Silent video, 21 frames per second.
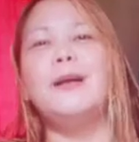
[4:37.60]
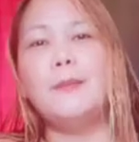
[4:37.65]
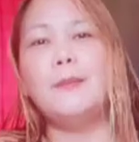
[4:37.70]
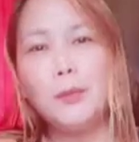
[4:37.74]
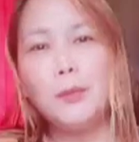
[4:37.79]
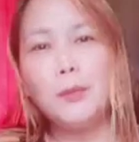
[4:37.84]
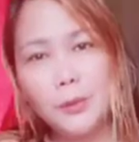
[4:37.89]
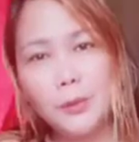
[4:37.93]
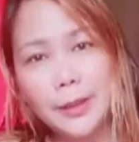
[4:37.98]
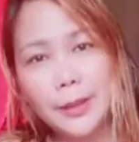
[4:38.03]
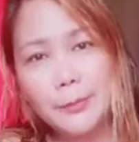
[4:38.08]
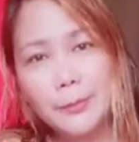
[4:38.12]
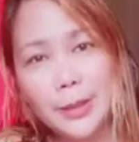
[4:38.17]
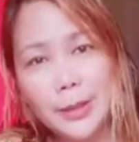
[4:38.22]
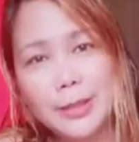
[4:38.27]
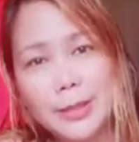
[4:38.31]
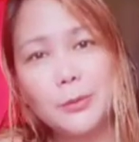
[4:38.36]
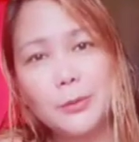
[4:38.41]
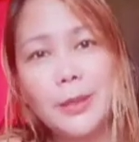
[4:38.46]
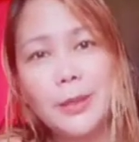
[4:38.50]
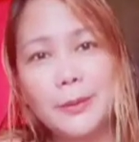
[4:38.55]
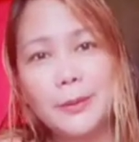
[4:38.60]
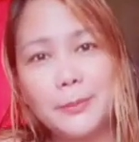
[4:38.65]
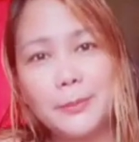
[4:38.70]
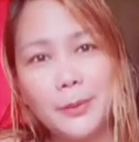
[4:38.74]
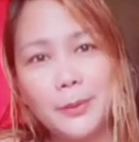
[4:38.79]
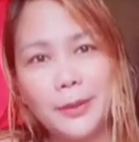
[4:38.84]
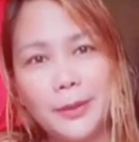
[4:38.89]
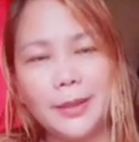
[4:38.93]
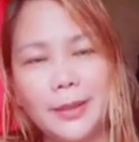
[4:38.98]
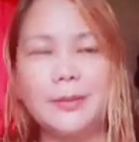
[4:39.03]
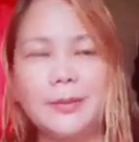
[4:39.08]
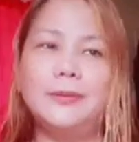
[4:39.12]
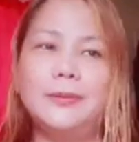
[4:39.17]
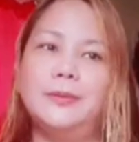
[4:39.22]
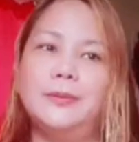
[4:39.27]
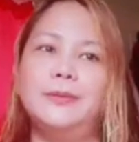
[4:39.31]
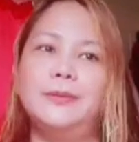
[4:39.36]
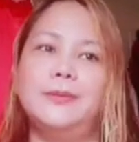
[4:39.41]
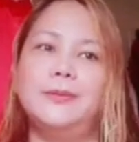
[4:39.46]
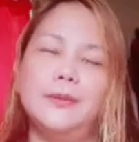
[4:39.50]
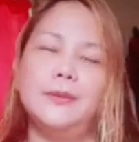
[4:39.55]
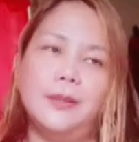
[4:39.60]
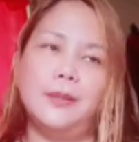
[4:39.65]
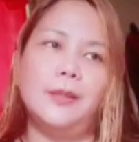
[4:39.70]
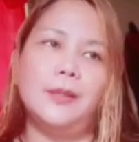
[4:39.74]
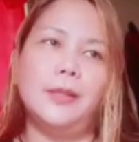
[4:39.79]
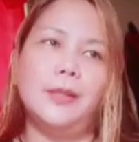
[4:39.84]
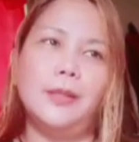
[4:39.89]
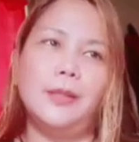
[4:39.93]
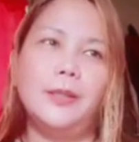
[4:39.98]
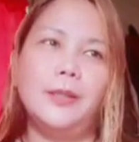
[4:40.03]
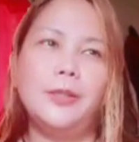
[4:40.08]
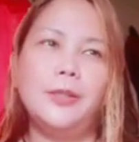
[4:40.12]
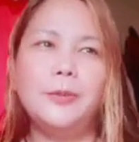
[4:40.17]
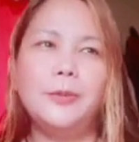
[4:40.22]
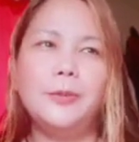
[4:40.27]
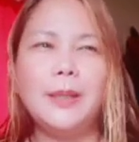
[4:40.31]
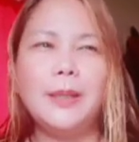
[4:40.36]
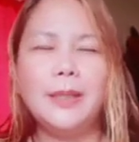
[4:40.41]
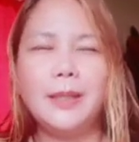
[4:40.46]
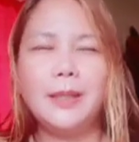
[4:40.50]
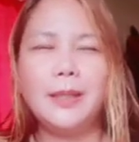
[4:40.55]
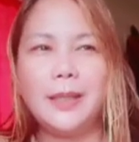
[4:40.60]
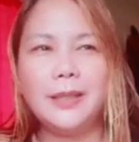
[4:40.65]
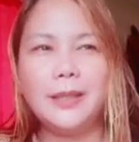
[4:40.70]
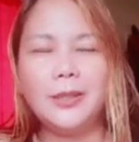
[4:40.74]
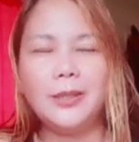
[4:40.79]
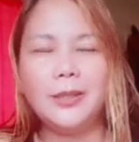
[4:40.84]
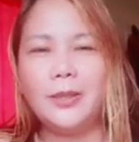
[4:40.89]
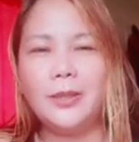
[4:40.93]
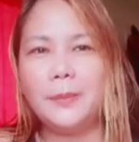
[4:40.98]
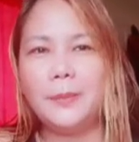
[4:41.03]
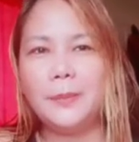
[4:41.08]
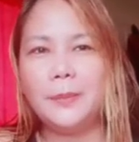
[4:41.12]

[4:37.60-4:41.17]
habulin mo kasi tumakbo eh yung mga ano,